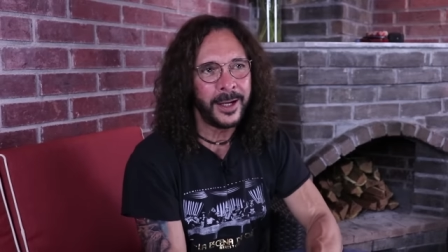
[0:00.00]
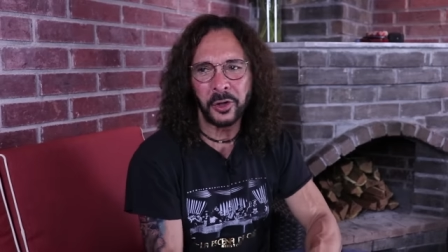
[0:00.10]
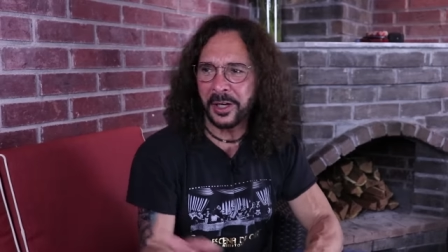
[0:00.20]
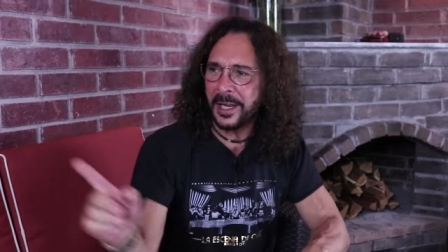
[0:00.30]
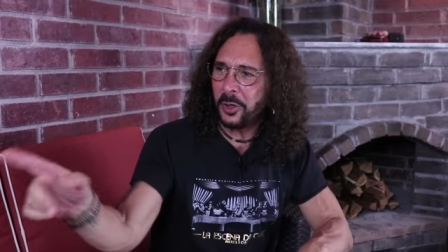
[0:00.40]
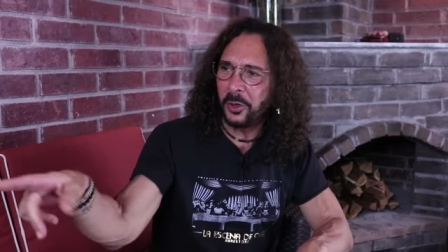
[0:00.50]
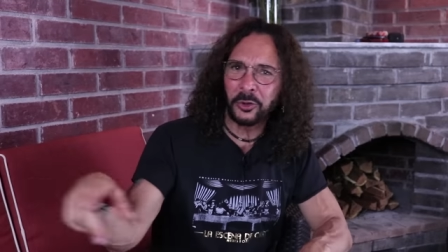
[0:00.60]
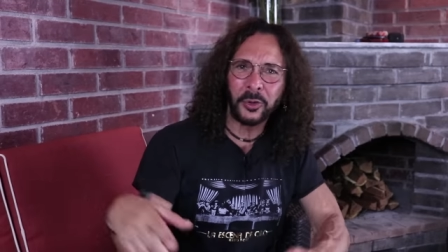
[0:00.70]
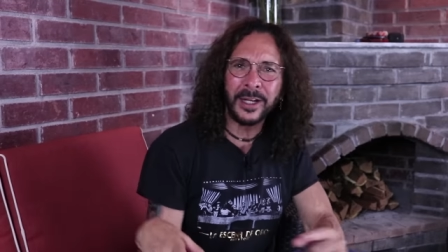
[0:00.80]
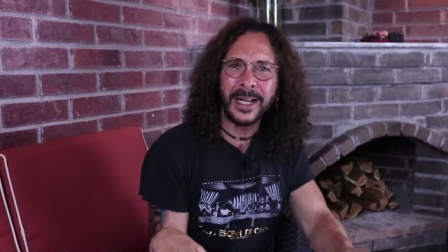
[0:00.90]
Creo que llegó
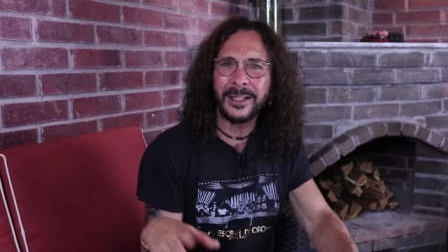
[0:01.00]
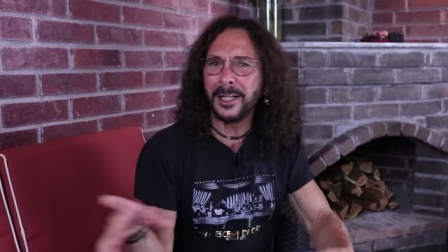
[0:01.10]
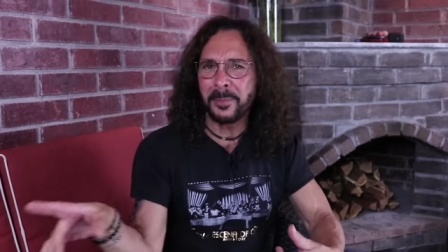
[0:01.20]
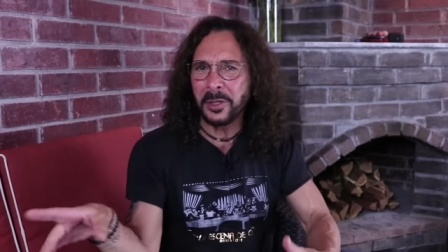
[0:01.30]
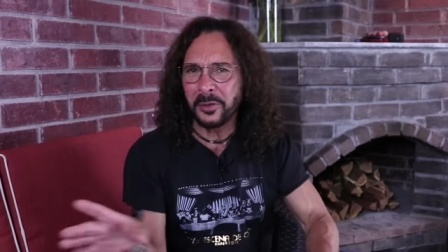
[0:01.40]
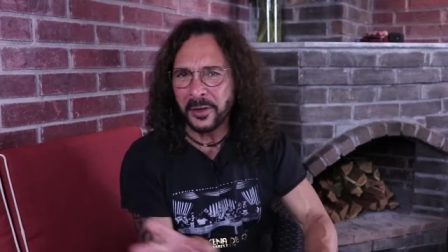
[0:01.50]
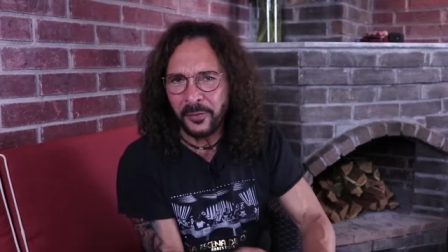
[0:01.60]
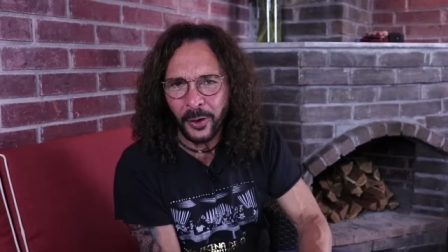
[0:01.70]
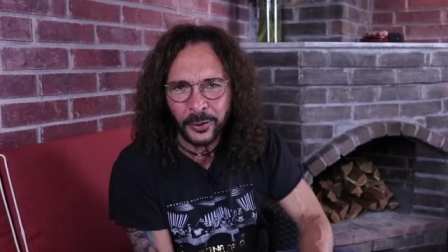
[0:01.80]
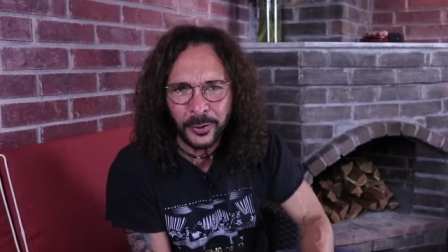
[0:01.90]
otro cliente, le pidió una
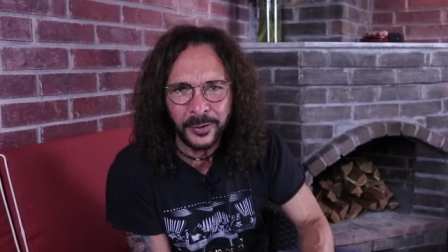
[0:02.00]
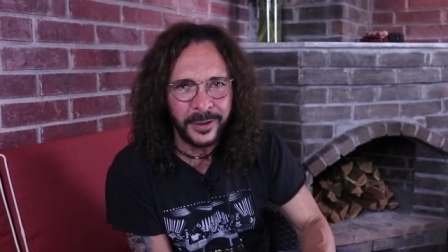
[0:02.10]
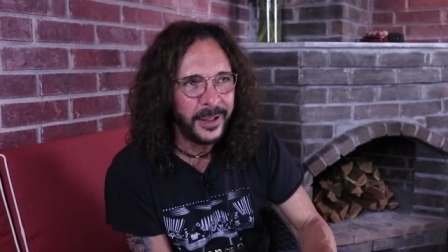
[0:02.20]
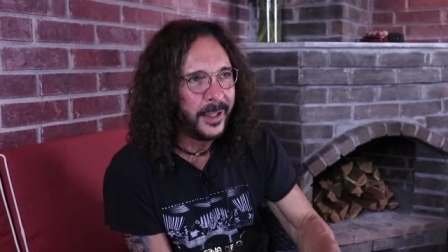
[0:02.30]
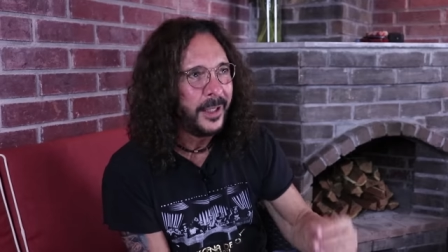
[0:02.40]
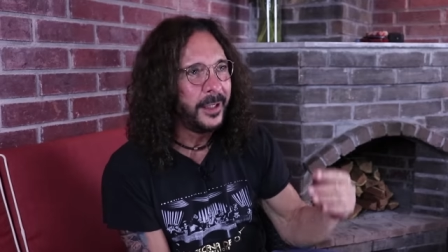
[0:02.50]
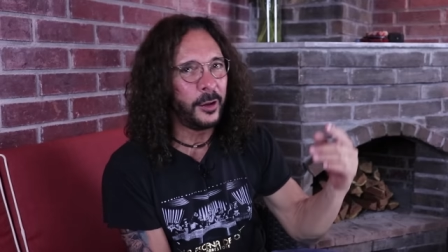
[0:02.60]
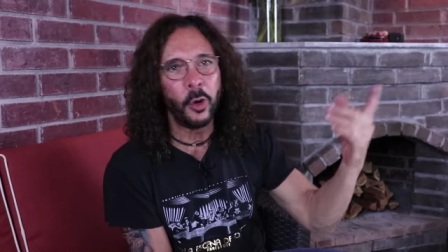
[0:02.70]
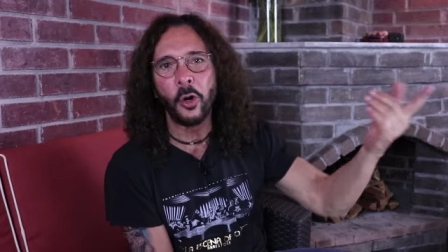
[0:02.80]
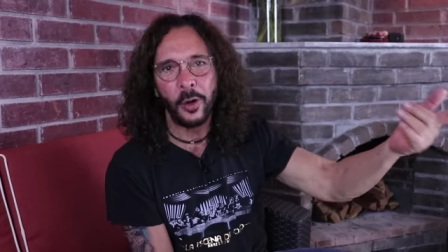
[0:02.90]
foto.
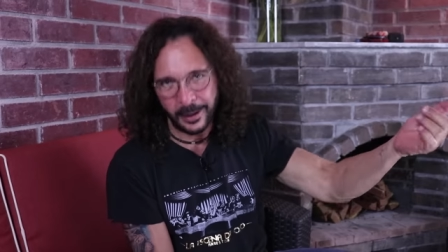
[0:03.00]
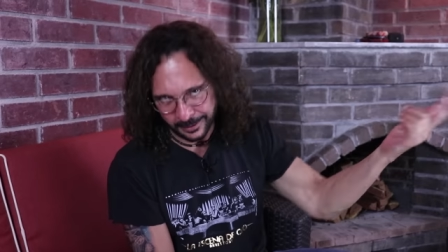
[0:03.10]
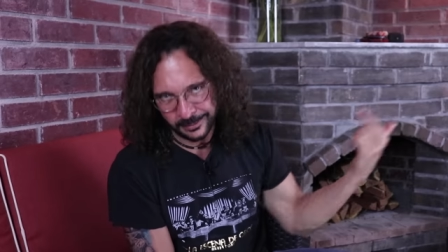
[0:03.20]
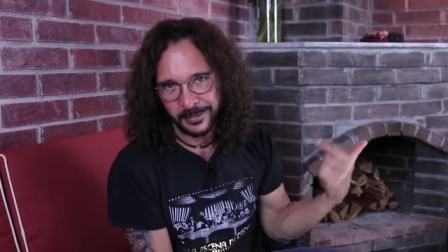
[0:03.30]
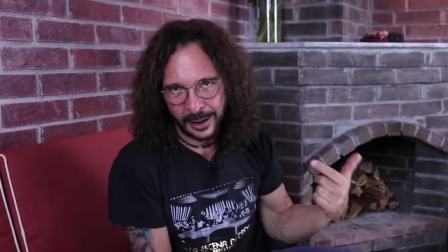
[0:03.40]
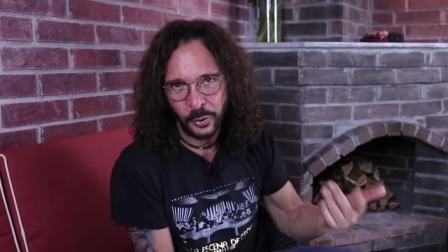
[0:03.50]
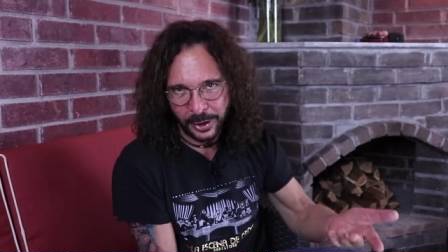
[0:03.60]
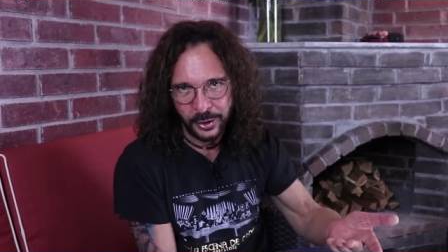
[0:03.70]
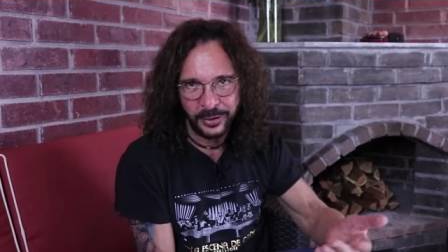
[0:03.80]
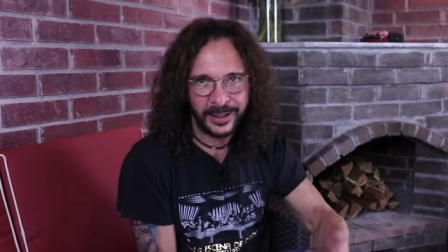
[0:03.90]
Y luego el
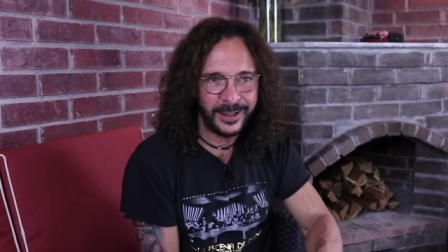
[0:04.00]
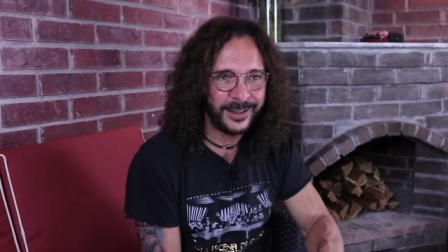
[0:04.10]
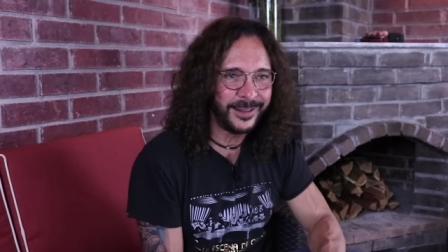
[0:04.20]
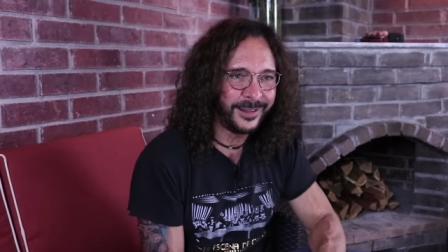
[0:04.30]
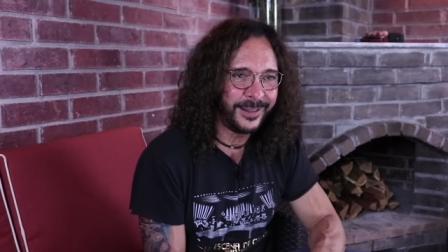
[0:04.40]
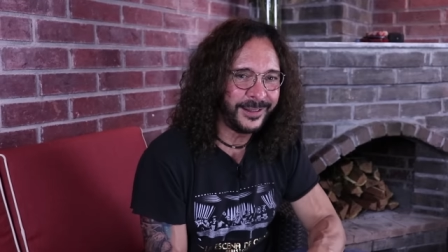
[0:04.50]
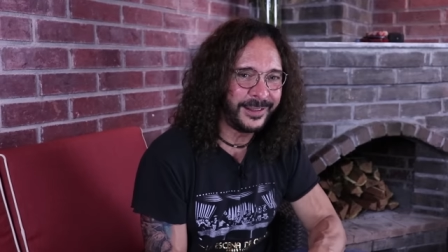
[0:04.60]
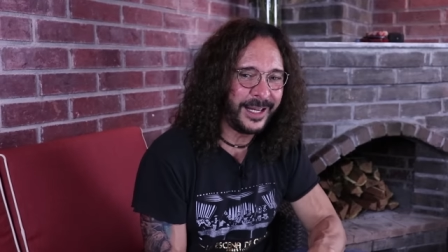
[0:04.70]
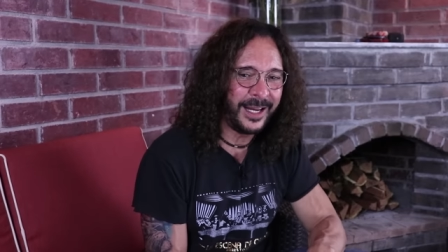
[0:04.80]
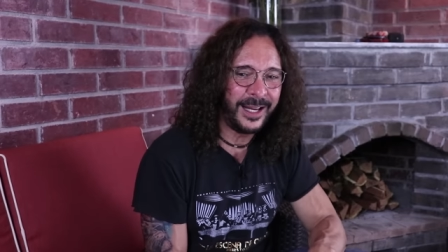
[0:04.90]
dueño de,
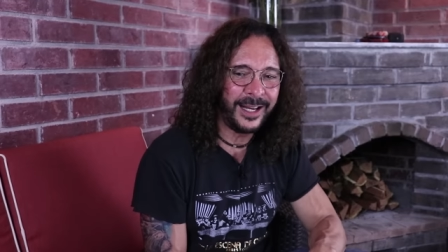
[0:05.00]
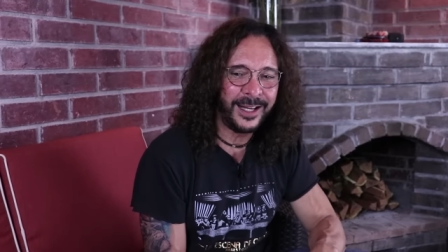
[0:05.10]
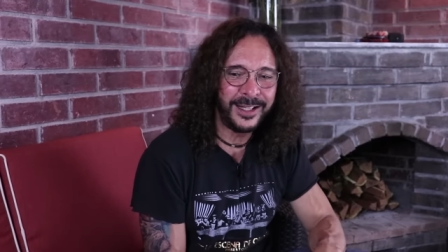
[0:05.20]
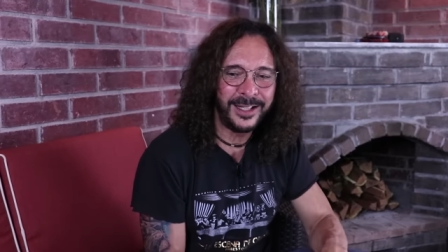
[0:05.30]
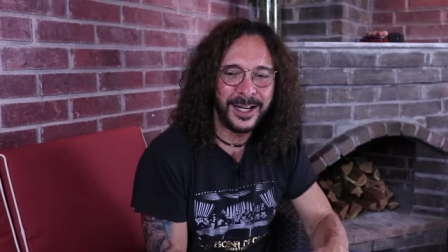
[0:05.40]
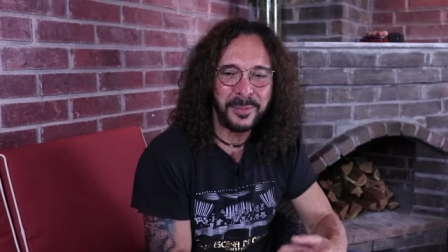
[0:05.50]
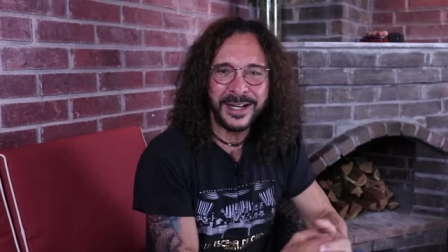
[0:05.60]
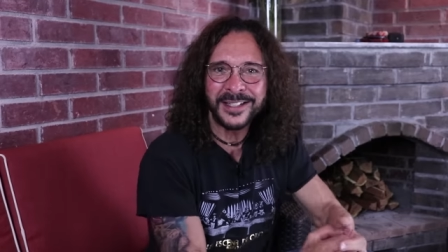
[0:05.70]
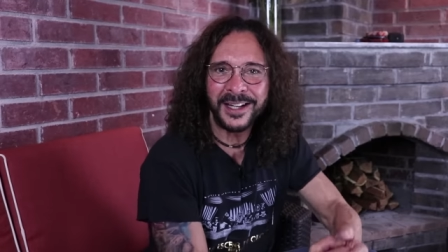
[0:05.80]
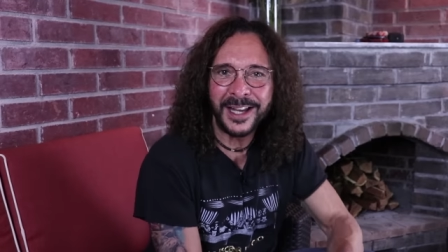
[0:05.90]
de la
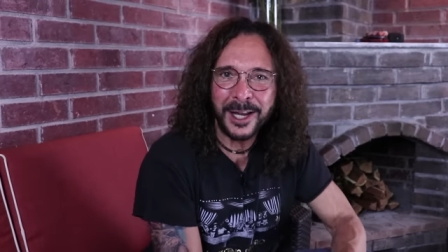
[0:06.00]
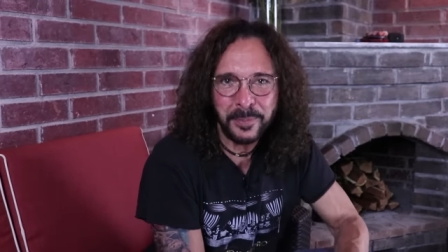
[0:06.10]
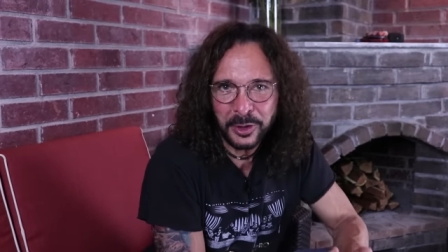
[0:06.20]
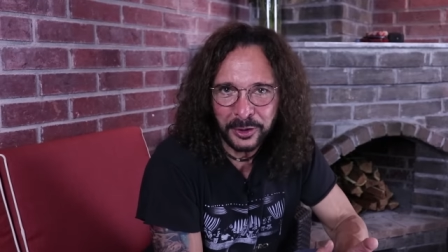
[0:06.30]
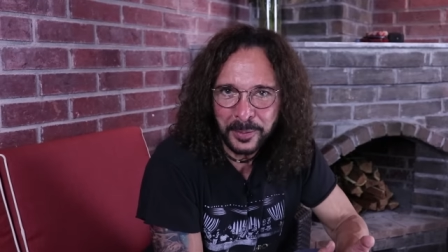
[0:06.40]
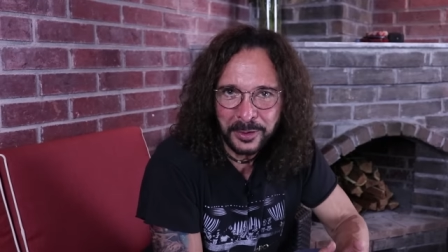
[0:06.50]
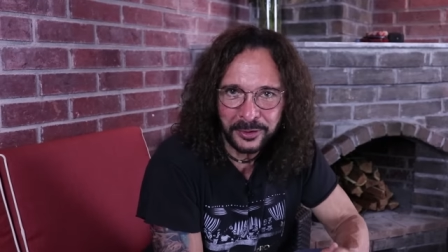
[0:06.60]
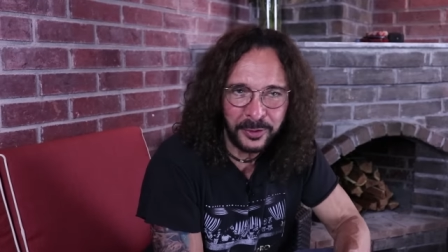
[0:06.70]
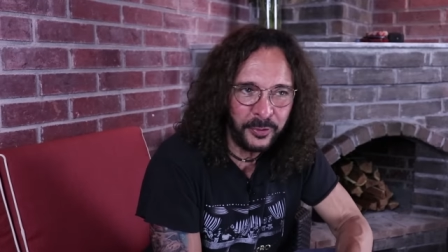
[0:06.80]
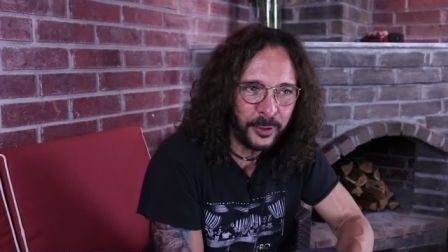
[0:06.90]
marisquería le pidió también
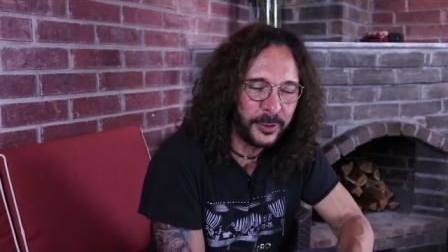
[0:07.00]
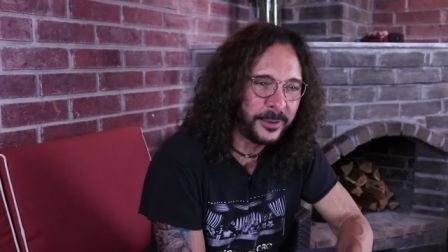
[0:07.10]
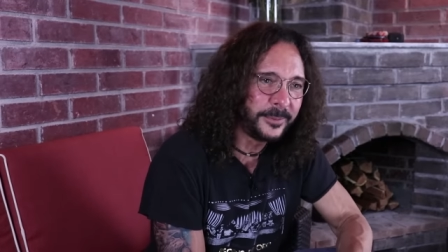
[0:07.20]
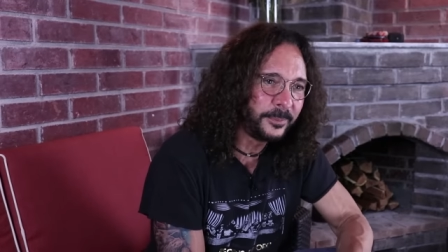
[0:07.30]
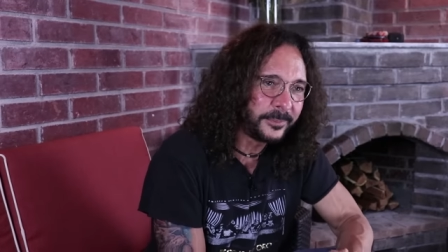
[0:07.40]
otra foto.